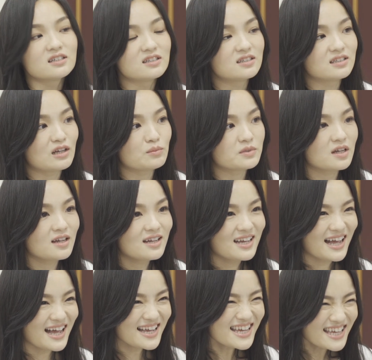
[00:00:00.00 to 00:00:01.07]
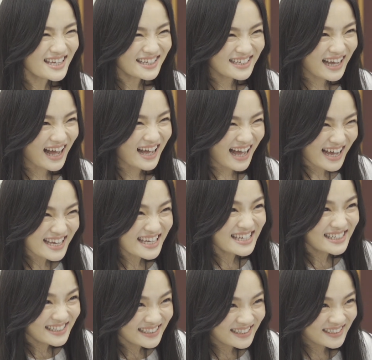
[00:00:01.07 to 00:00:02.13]
何人来我们家，阿姨啊阿
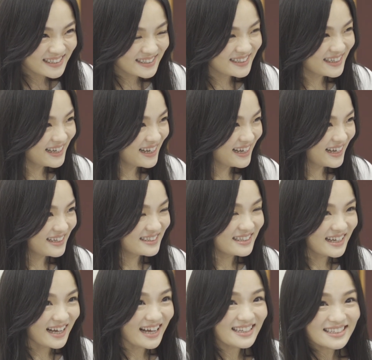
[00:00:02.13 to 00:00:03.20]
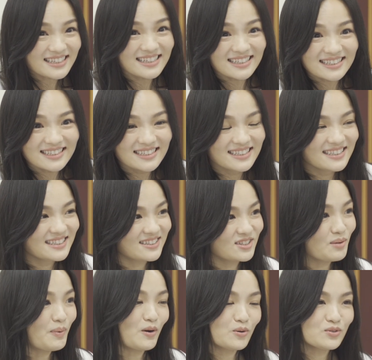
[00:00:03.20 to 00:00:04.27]
姨，阿姨，他再
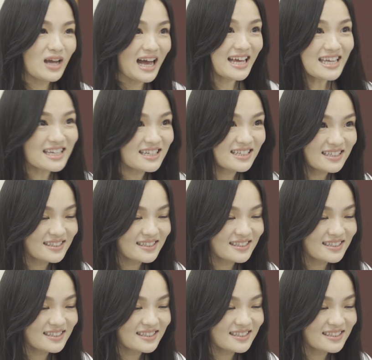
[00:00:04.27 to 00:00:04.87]
跑过去，阿姨，